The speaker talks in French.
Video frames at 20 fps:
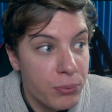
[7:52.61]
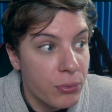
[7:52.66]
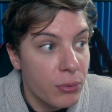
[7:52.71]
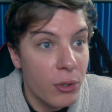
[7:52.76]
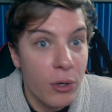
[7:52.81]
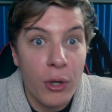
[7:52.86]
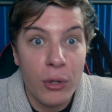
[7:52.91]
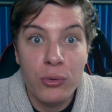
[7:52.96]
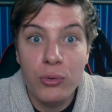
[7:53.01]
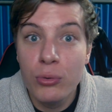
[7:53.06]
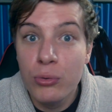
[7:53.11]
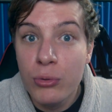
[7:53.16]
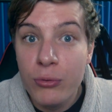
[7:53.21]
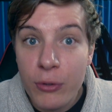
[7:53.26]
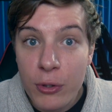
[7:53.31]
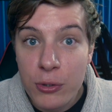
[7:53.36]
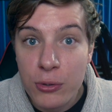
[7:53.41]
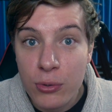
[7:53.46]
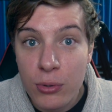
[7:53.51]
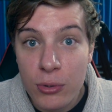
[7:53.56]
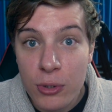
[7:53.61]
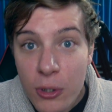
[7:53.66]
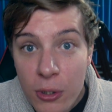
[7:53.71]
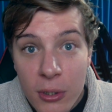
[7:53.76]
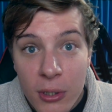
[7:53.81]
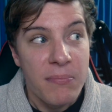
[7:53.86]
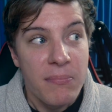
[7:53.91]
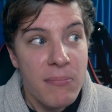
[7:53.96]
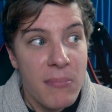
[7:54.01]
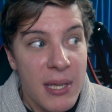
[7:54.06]
pour leur tout nouveau
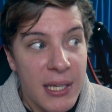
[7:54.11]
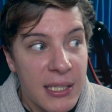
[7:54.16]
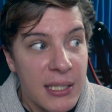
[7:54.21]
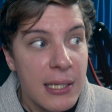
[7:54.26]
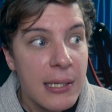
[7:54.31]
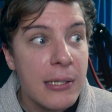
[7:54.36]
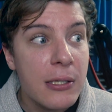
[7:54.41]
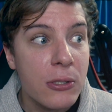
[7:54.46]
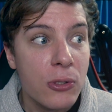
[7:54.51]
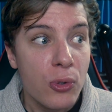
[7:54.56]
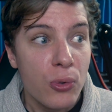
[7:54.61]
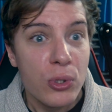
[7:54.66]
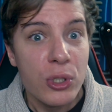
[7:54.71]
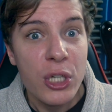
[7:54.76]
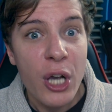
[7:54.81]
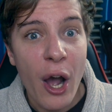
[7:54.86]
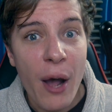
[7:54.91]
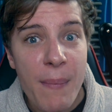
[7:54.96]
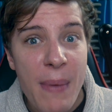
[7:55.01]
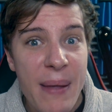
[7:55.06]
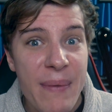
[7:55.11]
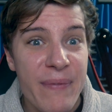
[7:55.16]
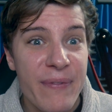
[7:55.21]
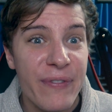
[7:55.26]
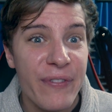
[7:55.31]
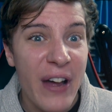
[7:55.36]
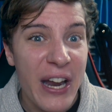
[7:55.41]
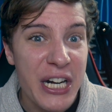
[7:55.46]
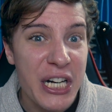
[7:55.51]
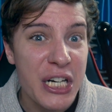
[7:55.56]
studio, mais qu'ils sont quand même
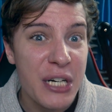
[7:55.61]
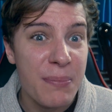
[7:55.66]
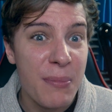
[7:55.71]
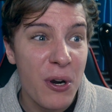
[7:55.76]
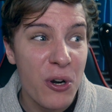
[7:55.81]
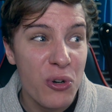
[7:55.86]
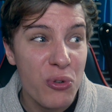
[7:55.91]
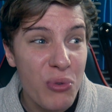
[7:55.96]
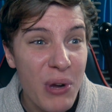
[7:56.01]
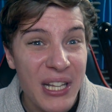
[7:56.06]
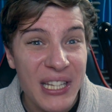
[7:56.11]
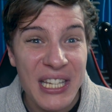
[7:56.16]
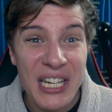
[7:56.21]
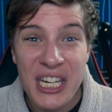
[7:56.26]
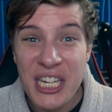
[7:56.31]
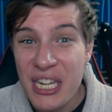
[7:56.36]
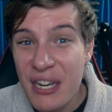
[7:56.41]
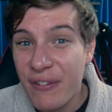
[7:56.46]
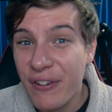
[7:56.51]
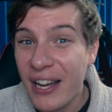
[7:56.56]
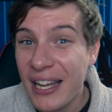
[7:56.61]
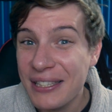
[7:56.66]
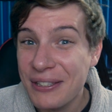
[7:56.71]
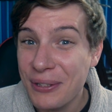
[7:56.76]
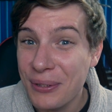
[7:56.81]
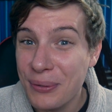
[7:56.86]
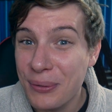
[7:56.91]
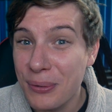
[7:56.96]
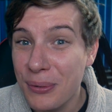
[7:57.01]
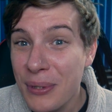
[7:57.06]
vachement loin des chiffres
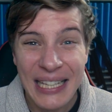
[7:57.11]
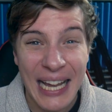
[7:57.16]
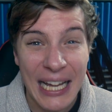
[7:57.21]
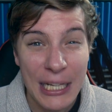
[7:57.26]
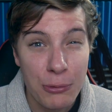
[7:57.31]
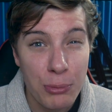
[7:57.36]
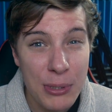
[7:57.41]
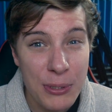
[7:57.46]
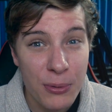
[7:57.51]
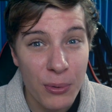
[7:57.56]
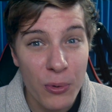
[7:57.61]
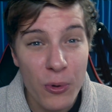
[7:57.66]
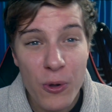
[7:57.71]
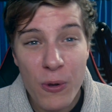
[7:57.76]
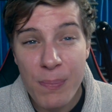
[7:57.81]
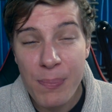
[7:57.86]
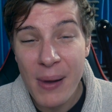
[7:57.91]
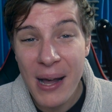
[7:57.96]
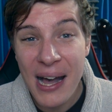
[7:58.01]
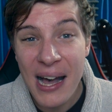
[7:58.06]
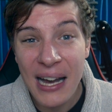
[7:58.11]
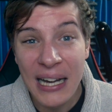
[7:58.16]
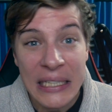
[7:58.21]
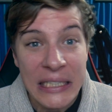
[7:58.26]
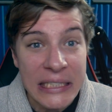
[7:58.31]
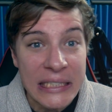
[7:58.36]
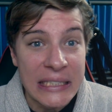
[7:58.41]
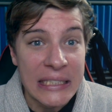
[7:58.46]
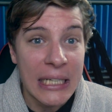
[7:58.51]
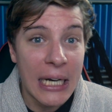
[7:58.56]
attendus. Traduisons-le par «
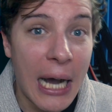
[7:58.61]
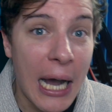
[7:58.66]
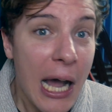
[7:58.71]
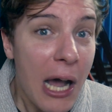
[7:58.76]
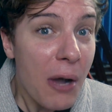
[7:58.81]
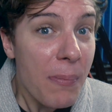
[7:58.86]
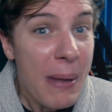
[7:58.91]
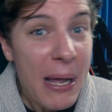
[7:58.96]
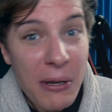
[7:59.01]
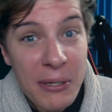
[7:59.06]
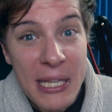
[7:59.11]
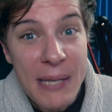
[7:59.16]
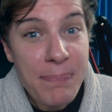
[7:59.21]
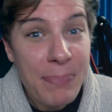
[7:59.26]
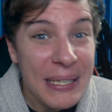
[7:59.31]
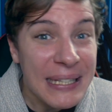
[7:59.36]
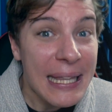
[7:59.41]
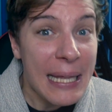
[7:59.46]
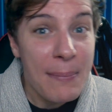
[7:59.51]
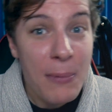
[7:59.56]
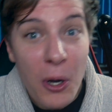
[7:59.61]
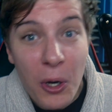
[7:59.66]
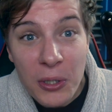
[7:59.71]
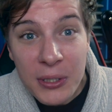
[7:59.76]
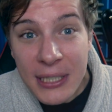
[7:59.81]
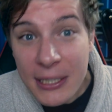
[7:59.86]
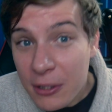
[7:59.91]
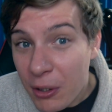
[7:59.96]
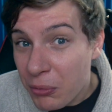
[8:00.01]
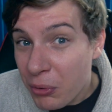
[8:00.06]
Ah bah on n'est pas tellement
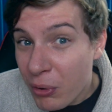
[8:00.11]
rentré dans